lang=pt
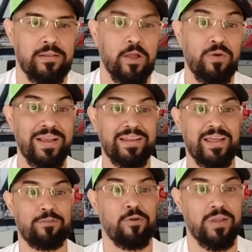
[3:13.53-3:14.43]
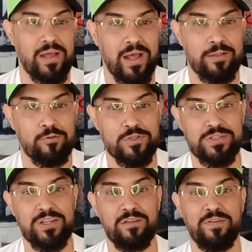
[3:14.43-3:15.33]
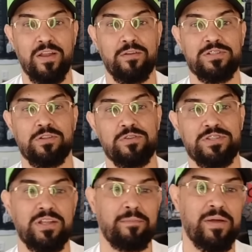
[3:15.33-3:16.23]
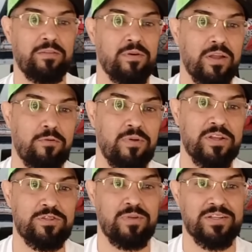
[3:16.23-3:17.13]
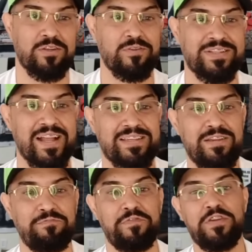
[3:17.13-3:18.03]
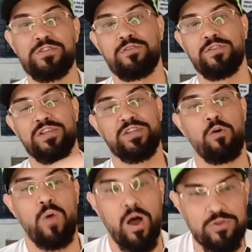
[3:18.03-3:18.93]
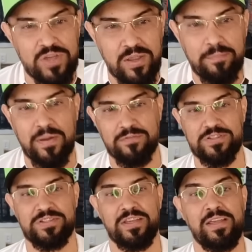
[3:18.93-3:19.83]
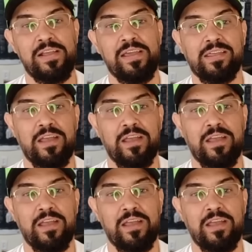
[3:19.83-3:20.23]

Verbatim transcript: Então ele detona a torcida e fala: nossa torcida abandona quando a situação está difícil. Eu vou deixar o áudio aí para você.